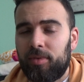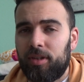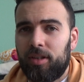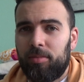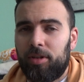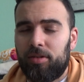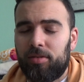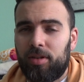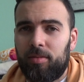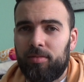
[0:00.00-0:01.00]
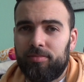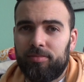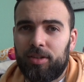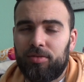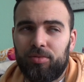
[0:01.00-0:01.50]
eh, pero
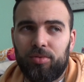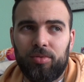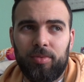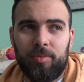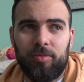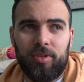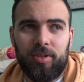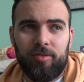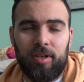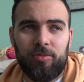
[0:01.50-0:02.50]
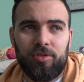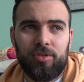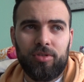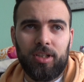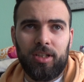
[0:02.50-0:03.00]
es un youtuber muy
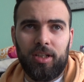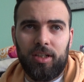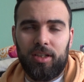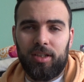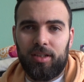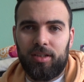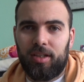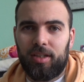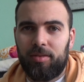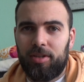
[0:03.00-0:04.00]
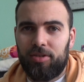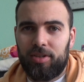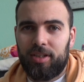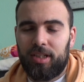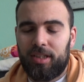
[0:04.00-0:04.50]
famoso que hace vídeos
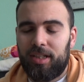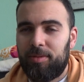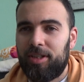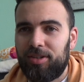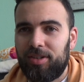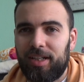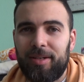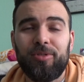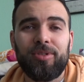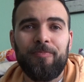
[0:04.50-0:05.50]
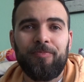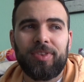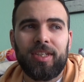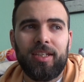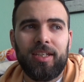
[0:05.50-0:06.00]
de entretenimiento, digamos,
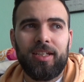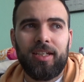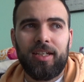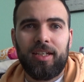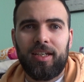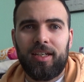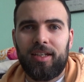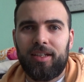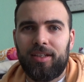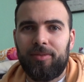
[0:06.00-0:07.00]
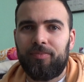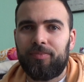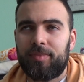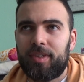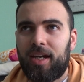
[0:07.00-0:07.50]
y que
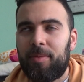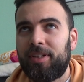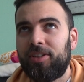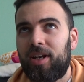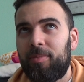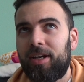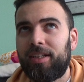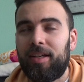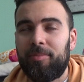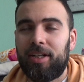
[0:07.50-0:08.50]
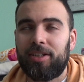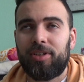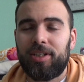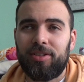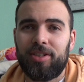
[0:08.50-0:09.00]
ha metido la pata en varias
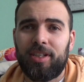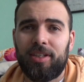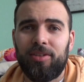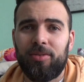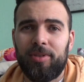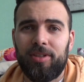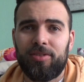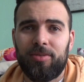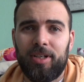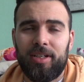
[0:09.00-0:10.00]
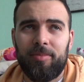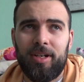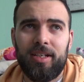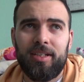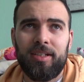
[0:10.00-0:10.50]
ocasiones haciendo vídeos sobre
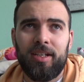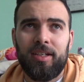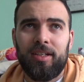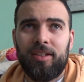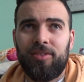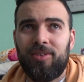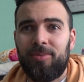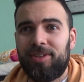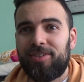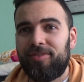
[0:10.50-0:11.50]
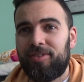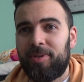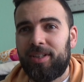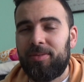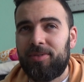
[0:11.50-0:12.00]
animales, no vídeos
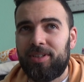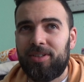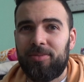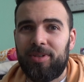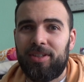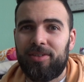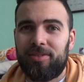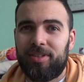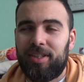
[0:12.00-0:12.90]
informativos, sino vídeos